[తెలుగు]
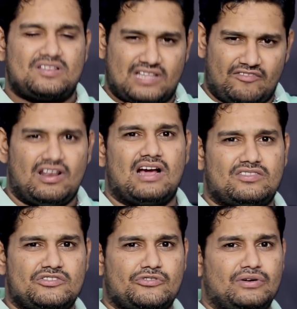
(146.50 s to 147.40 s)
సర్వేలాగా
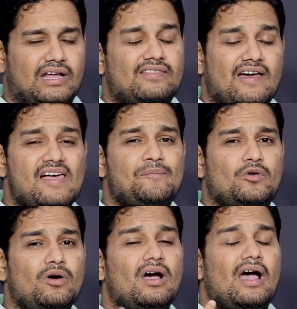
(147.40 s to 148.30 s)
తీసుకుంటే దాదాపు
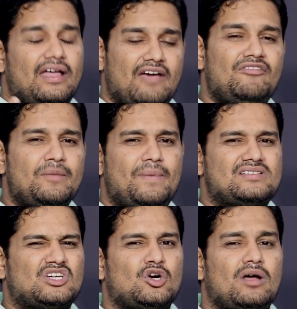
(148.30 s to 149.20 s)
ఎవ్రీ
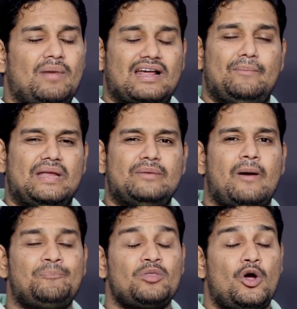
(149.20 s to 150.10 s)
పర్సన్ కూడా మనకి
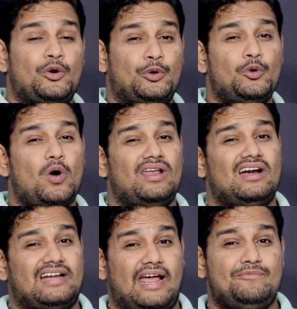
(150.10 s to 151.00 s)
మినిమం టూ
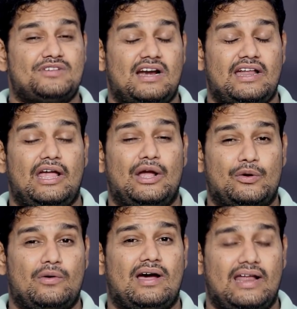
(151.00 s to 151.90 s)
హండ్రెడ్ టైమ్స్ కంటే
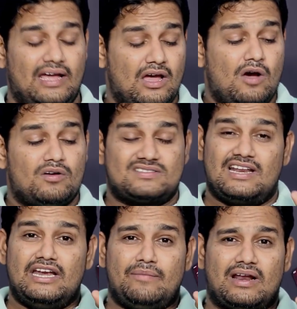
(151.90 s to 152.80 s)
ఎక్కువగానే
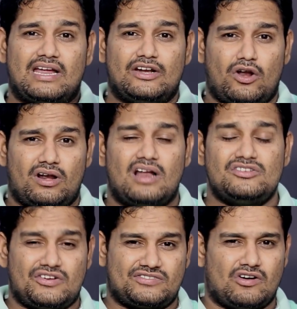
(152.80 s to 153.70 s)
స్క్రీన్ని మనకి టర్న్ ఆన్
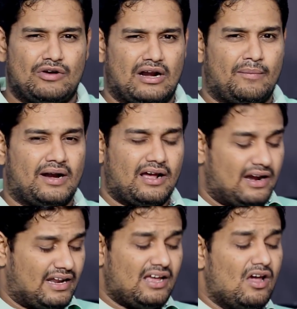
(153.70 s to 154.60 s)
చేస్తూ ఉంటాడు అనమాట
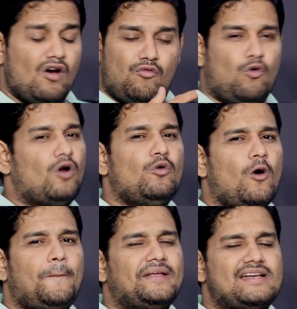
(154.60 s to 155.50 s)
అంటే ఫోన్
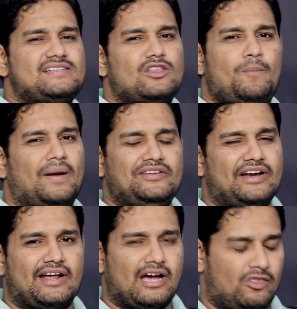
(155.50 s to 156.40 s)
ఓపెన్ చేసి ఏదో పని
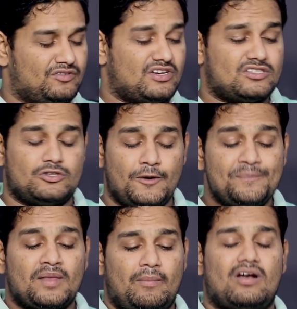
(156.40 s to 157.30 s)
చేయడం కాదు జస్ట్
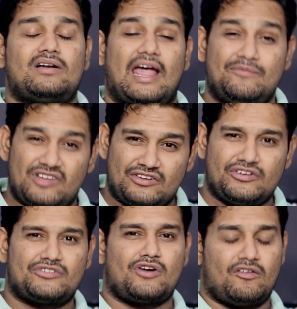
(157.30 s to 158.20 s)
మనం టైం చెక్
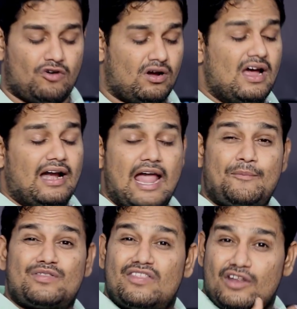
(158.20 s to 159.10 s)
చేసుకోవడము
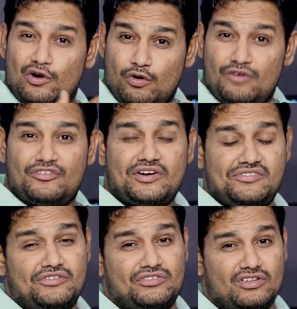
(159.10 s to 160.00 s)
లేకపోతే ఏదైనా
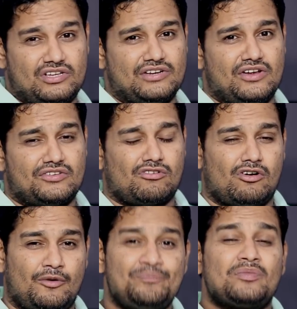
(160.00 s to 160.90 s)
నోటిఫికేషన్ వచ్చిందో చెక్
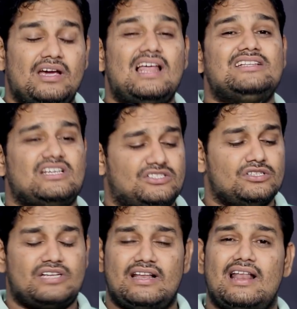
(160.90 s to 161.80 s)
చేసుకోవడం ఇలా జస్ట్
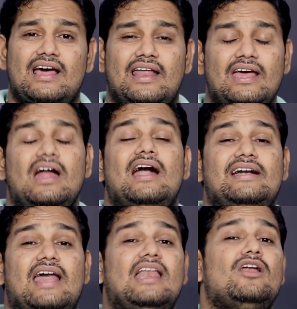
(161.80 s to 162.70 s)
జనరల్గానే
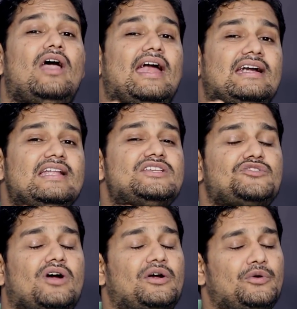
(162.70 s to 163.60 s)
డైలీలో అట్లీస్ట్
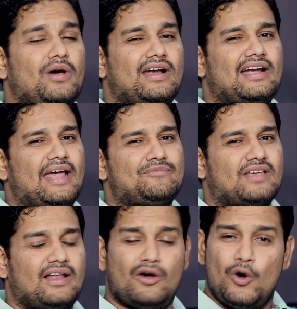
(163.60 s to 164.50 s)
ఒక టూ హండ్రెడ్ టైమ్స్
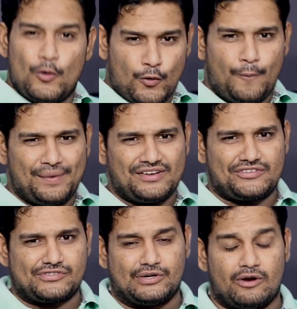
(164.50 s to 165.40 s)
అయినా ఓపెన్
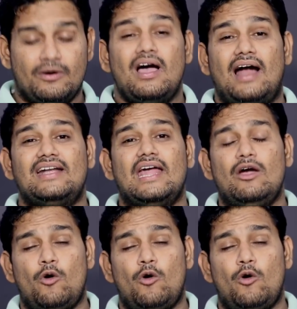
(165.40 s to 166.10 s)
చేస్తుంటారు అంటే